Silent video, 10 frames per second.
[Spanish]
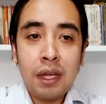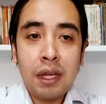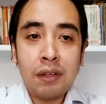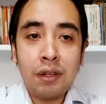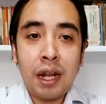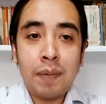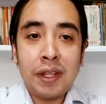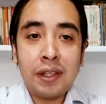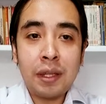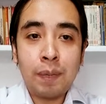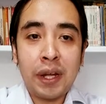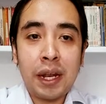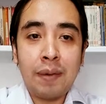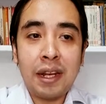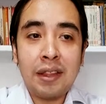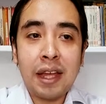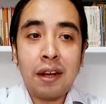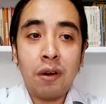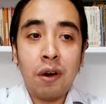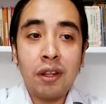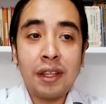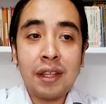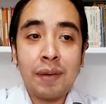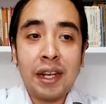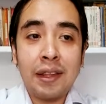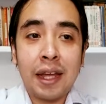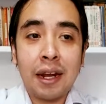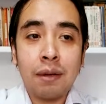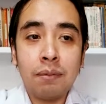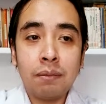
y solamente se pueden habilitar o deshabilitar.